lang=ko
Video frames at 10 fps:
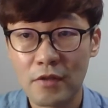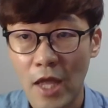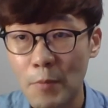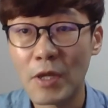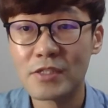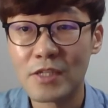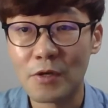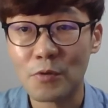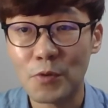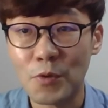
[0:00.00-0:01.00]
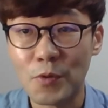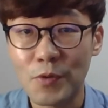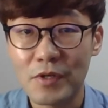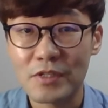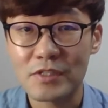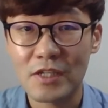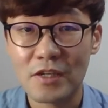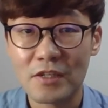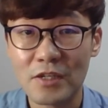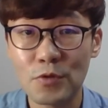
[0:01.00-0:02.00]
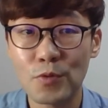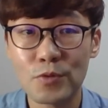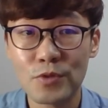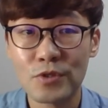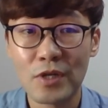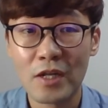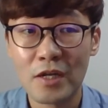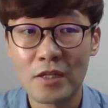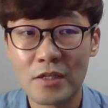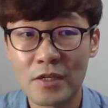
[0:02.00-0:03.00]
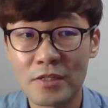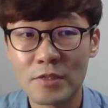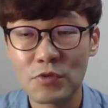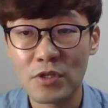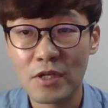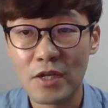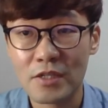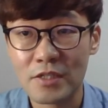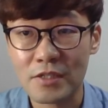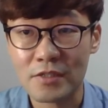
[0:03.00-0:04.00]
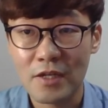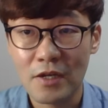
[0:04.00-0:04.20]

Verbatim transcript: 헤매지 않고 이제 이론을 하나하나 습득하는